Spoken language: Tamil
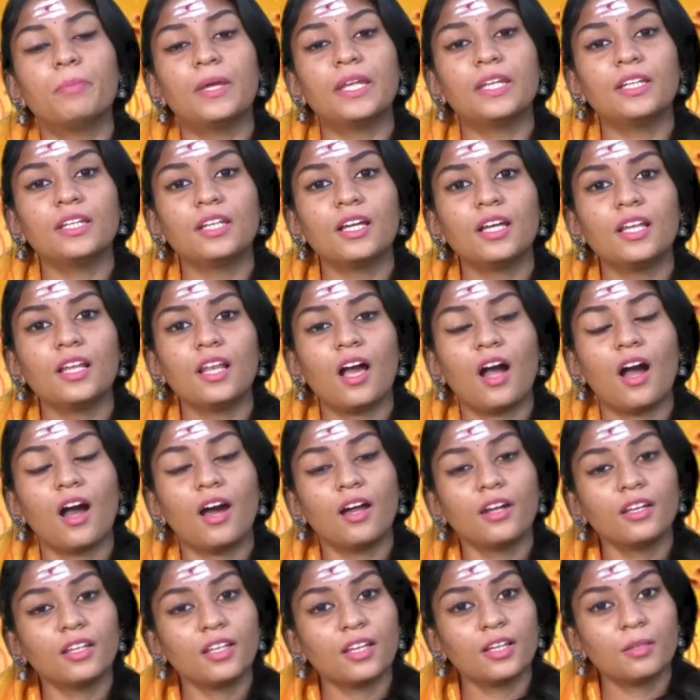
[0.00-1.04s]
பெண்கள்
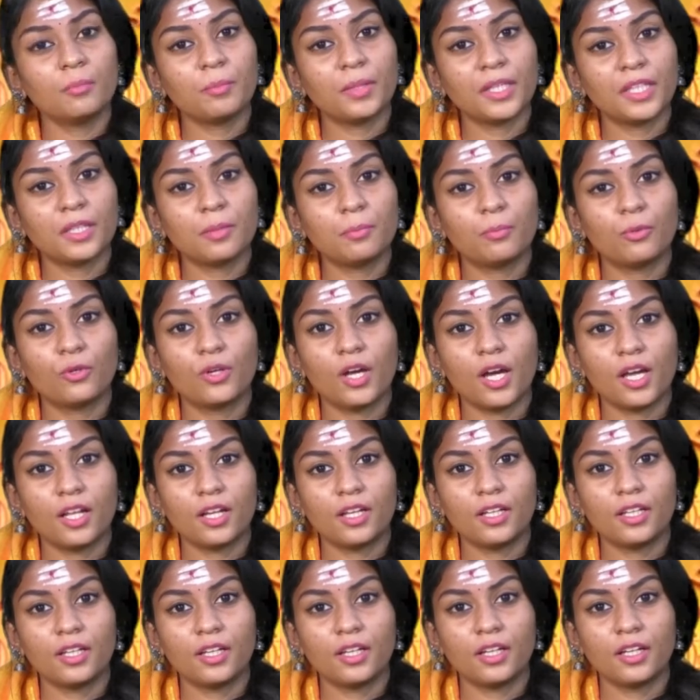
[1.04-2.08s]
ஆண்கள் மீது
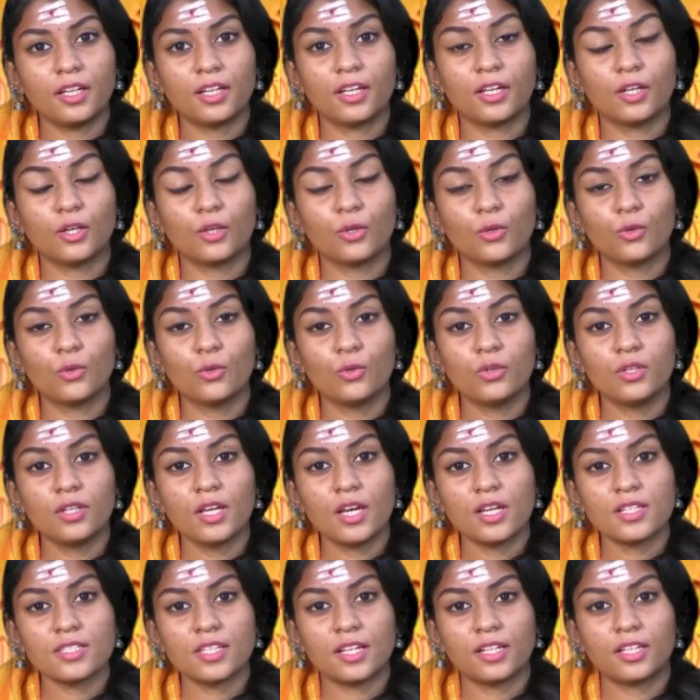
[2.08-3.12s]
புகார் அளிக்க
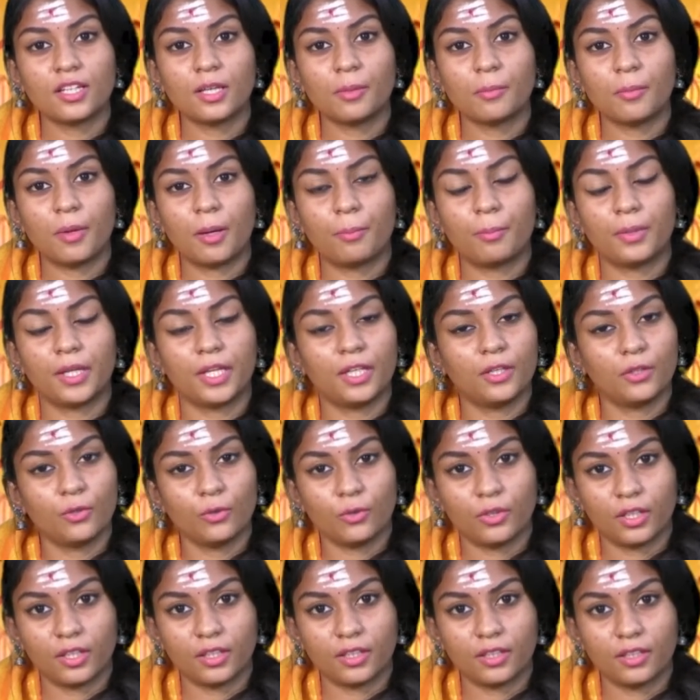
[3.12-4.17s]
குண்டார் சட்டம் அப்படின்ட்டு
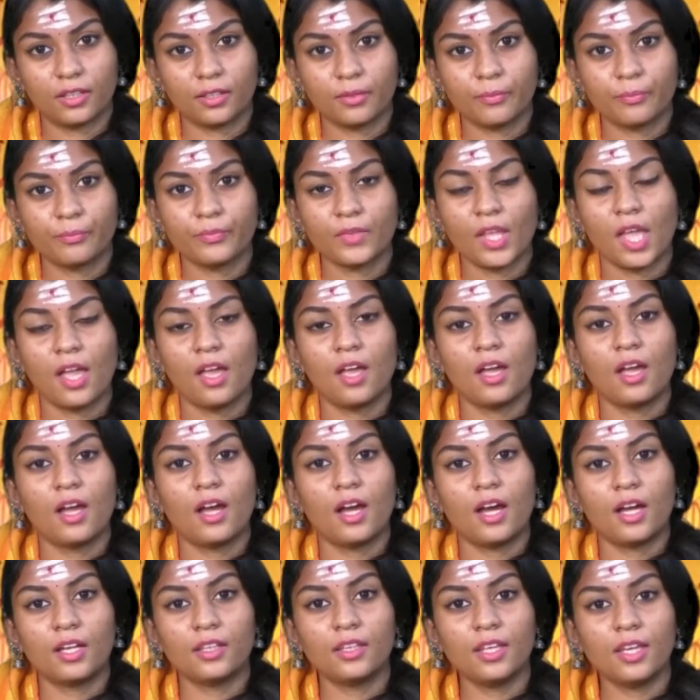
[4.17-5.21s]
ஒன்று இருக்கு
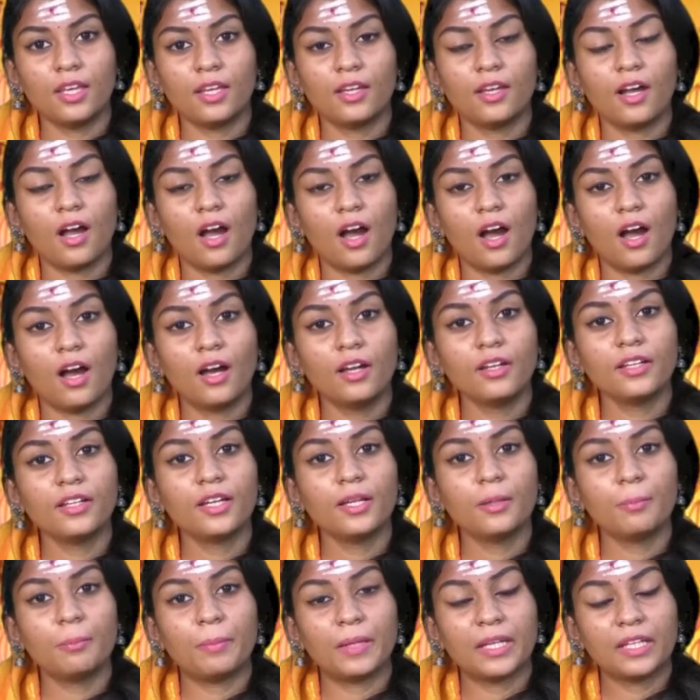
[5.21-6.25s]
அதே
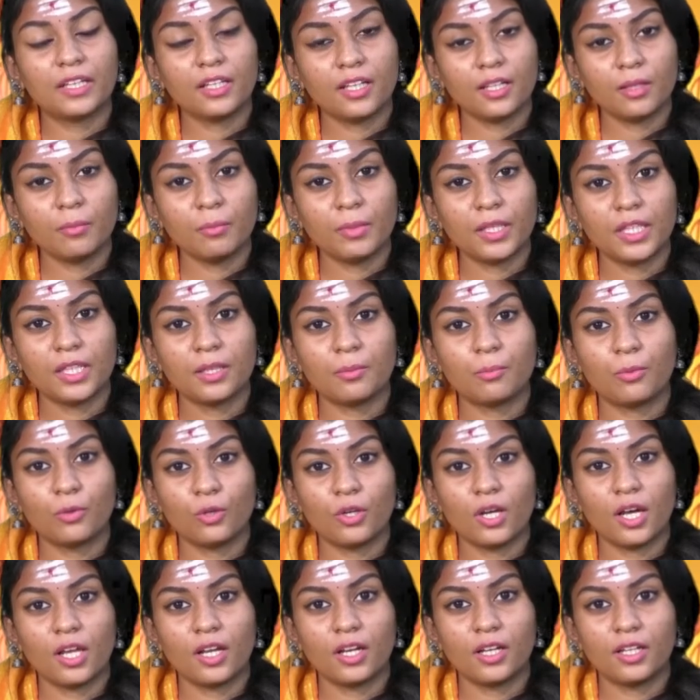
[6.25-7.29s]
ஆண்கள் பெண்கள் மீது
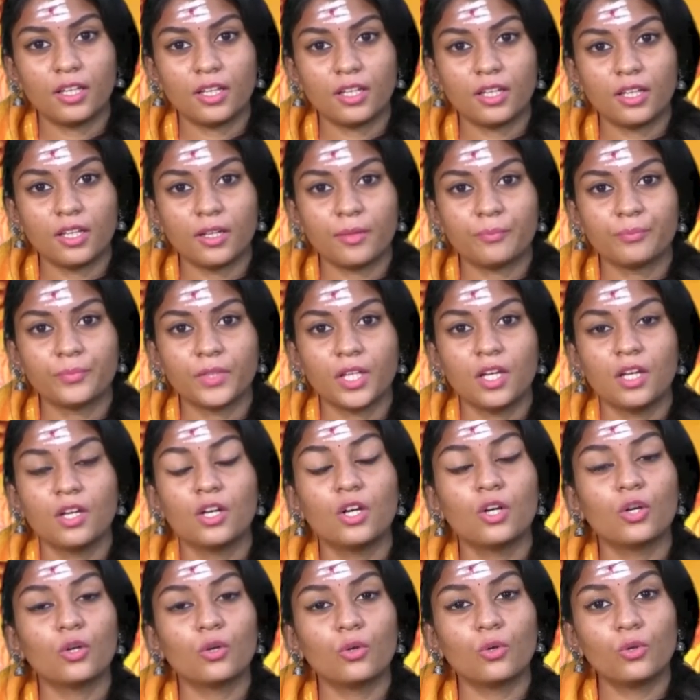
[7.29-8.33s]
புகார் அளிக்க
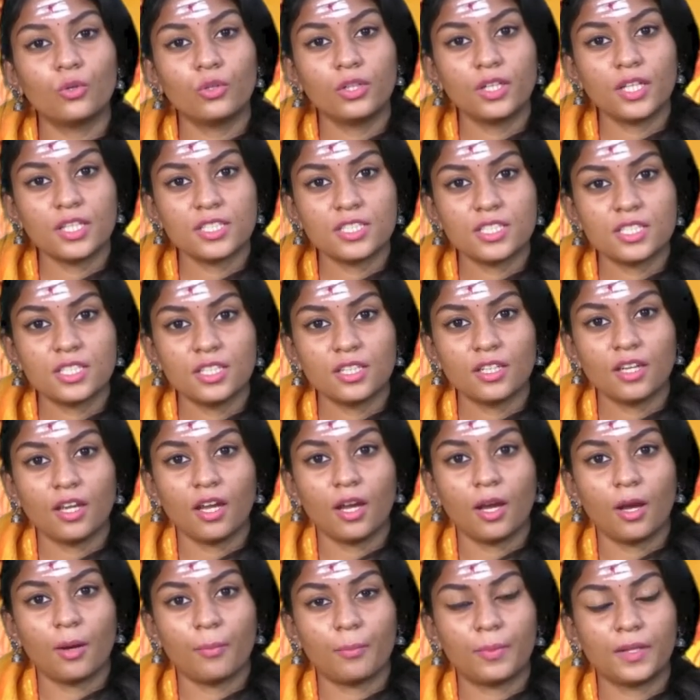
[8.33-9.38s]
குண்டச்சி
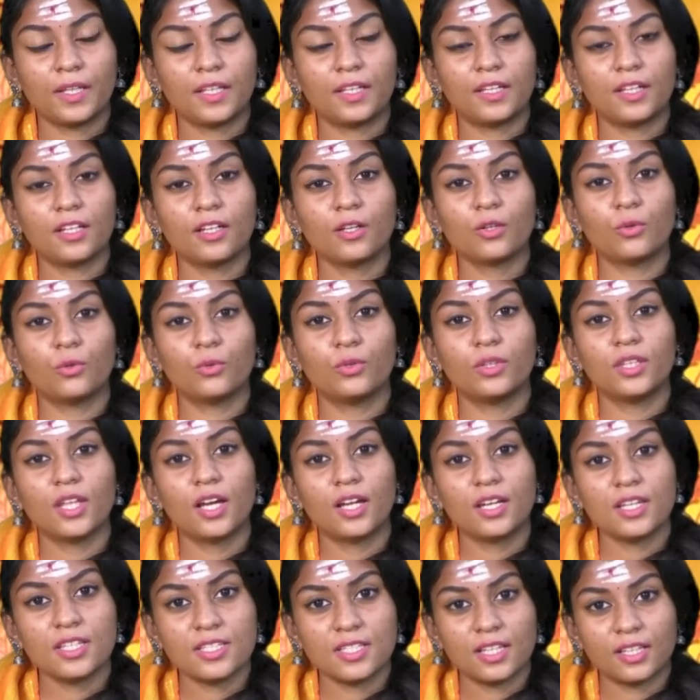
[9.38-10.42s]
அப்படி இல்லைன்னா
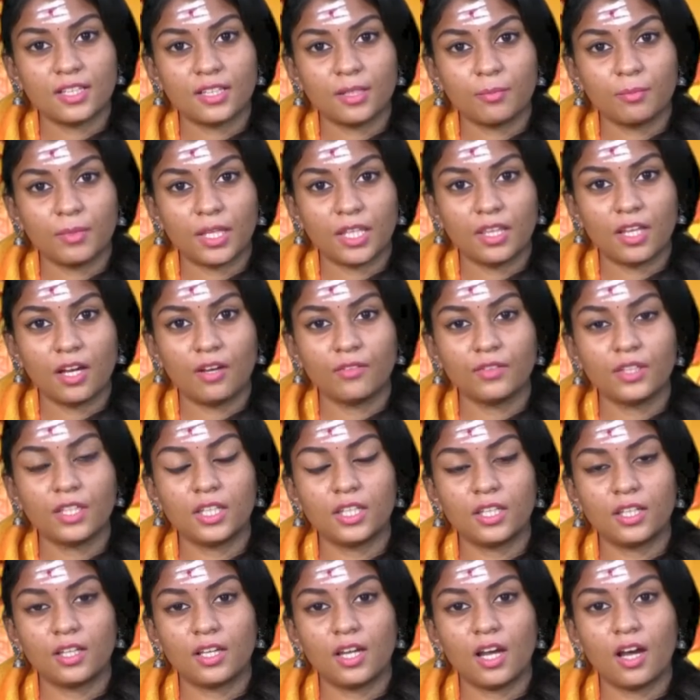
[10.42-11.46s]
குண்டானி சட்டம் ஏதாவது
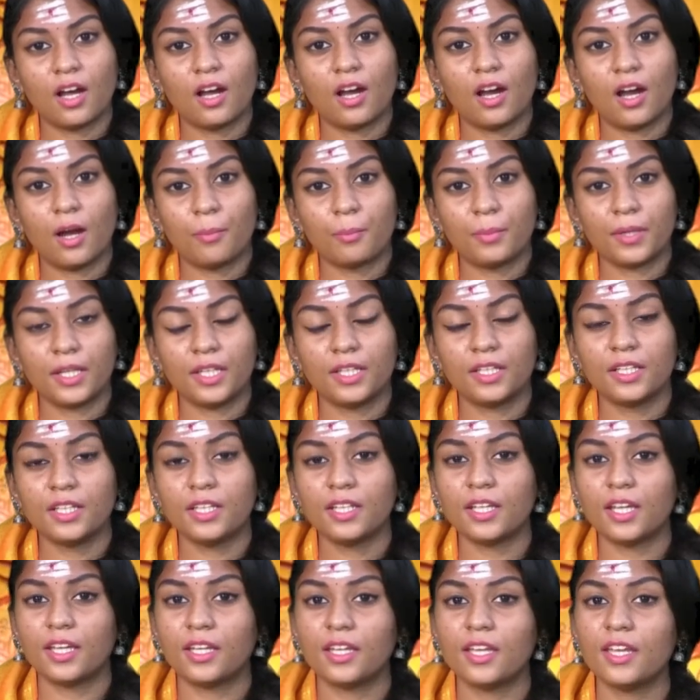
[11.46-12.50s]
இருக்கா அப்படின்ட்டு
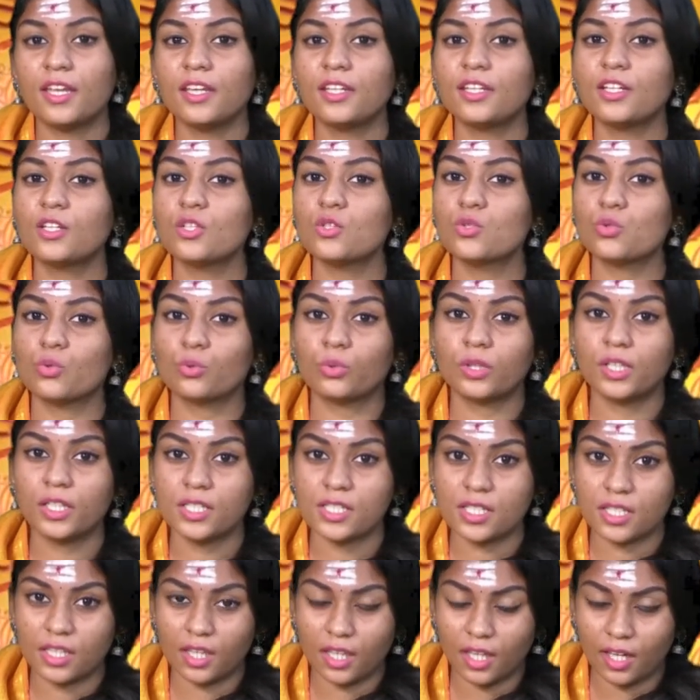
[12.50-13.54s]
நீங்கள் கேட்டுட்டு
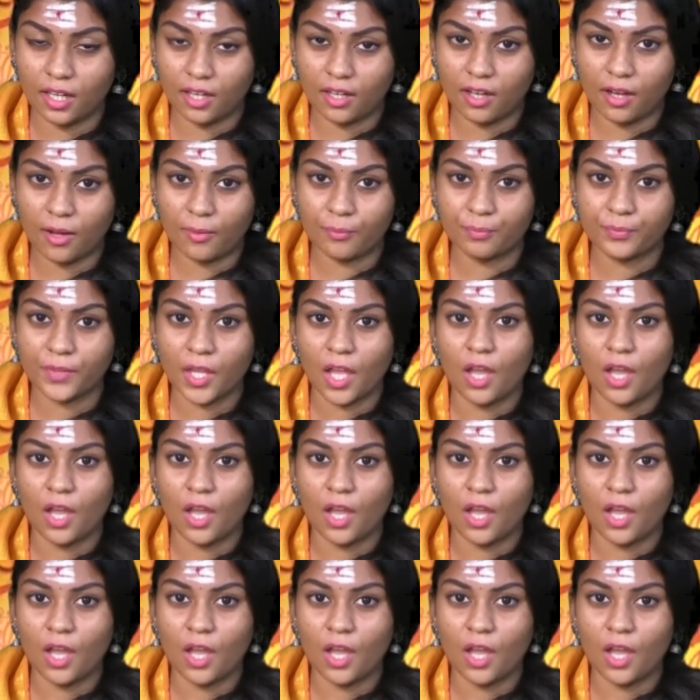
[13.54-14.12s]
சுத்திட்டு இருந்தீங்கன்னா